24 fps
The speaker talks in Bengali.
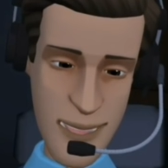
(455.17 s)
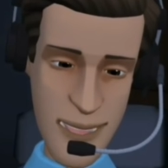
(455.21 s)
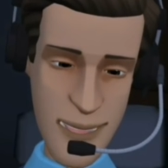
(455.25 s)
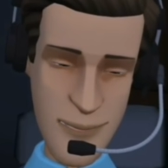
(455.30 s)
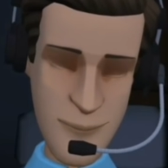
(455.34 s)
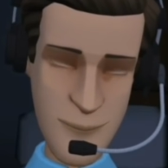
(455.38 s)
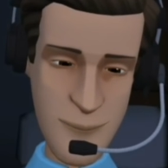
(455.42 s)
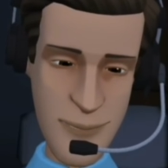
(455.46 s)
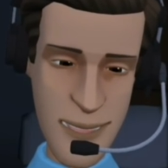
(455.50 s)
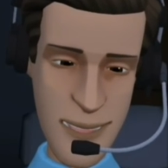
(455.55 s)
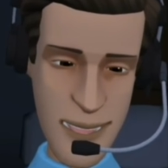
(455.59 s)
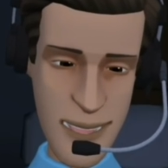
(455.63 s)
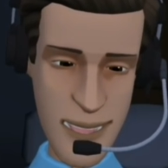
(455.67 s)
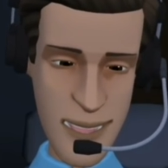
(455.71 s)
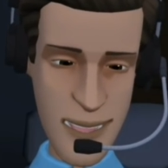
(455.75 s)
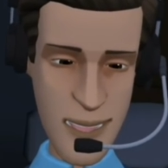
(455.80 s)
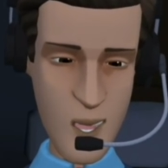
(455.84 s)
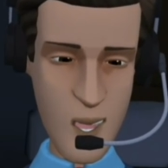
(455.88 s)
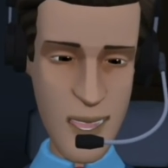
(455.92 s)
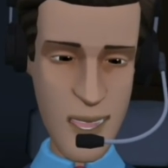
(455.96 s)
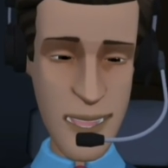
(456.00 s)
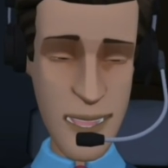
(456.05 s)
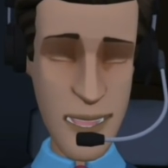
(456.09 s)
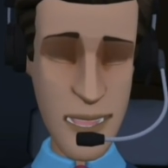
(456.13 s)
আসছে না
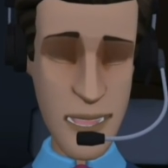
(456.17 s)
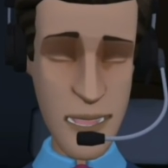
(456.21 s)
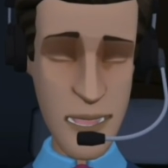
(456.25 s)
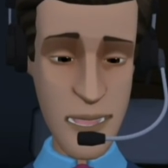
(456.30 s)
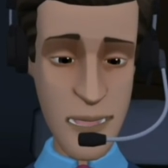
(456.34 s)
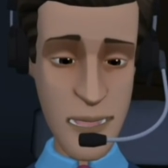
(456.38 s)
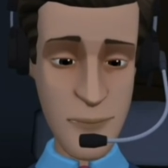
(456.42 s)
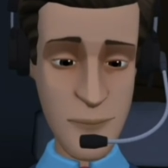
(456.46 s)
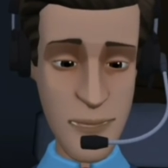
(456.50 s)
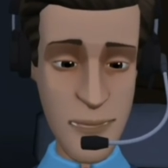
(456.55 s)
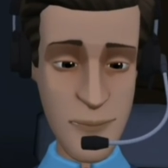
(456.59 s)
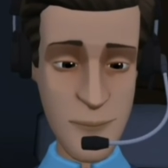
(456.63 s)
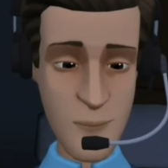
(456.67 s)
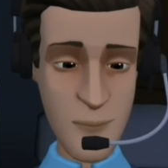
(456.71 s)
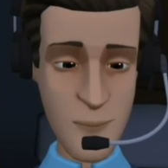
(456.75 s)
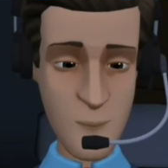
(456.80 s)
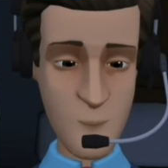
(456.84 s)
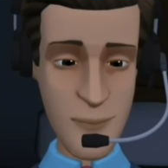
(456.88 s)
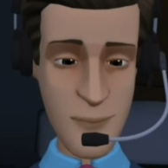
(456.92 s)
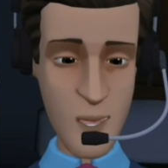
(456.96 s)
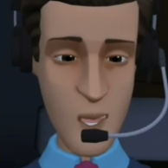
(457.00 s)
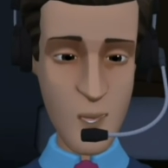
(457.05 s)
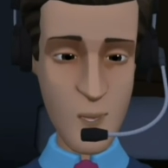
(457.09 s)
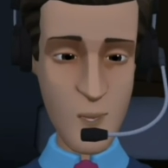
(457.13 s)
সব ক্লাবের
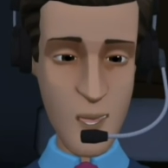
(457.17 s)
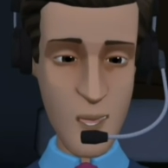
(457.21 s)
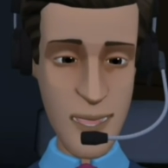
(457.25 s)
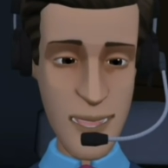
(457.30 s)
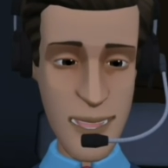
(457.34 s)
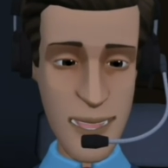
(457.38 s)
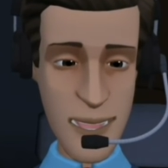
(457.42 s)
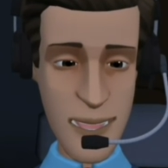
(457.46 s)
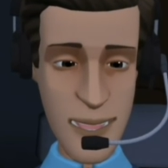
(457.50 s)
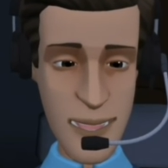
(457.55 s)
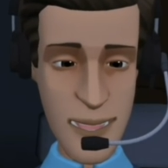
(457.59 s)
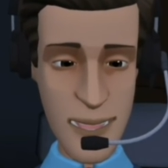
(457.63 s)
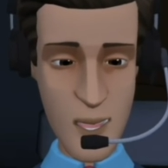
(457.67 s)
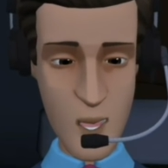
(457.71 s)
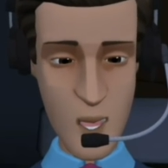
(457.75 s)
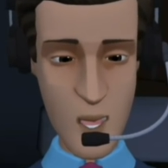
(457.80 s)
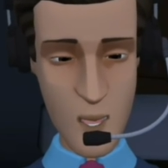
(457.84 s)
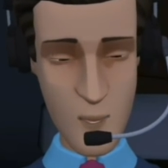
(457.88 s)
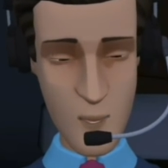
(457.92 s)
খবর আসবে দাদা